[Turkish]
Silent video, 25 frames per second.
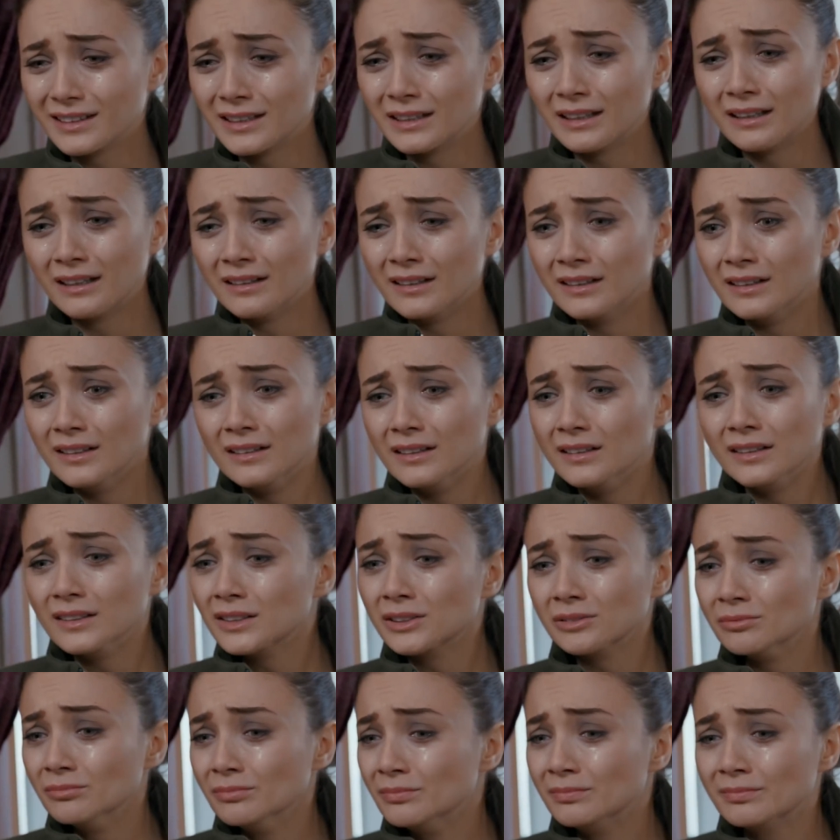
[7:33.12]
Evlenecek
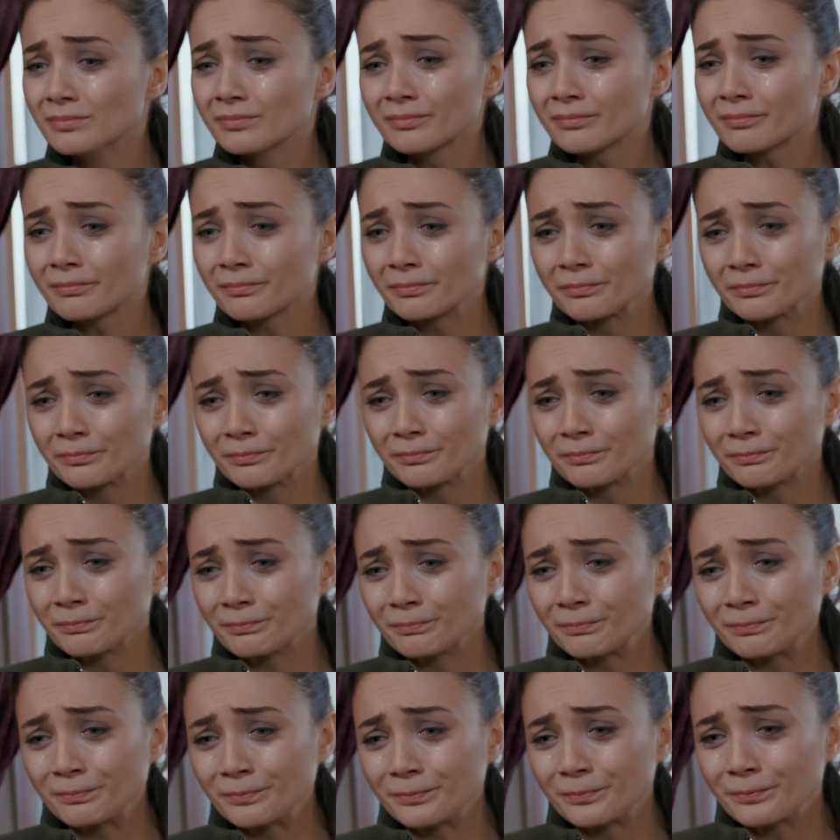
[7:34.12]
misin söyle?
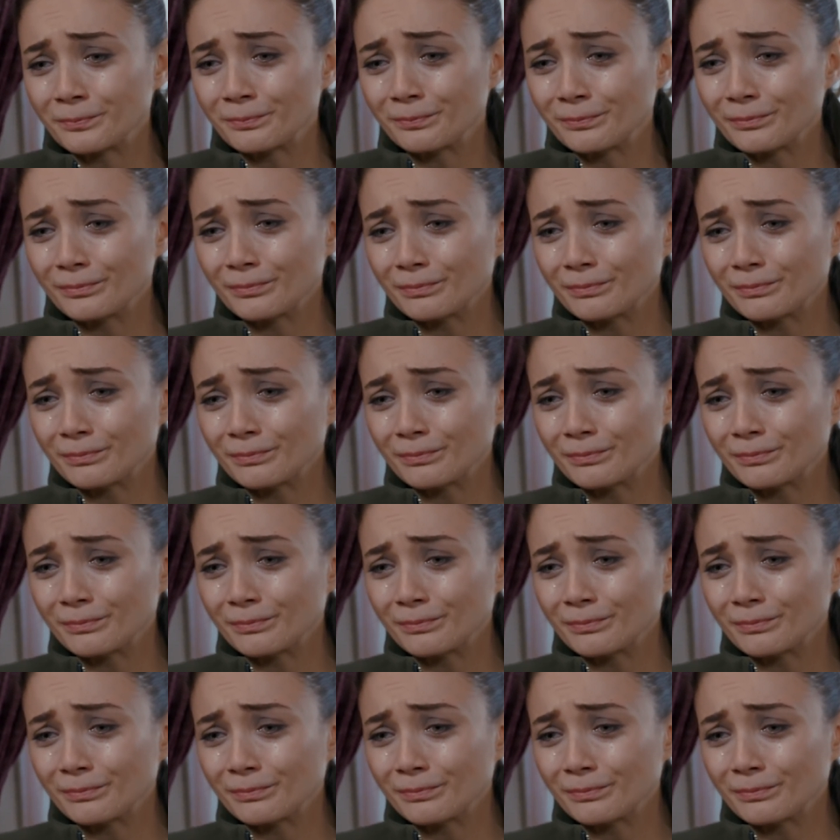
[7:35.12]
Söyle lütfen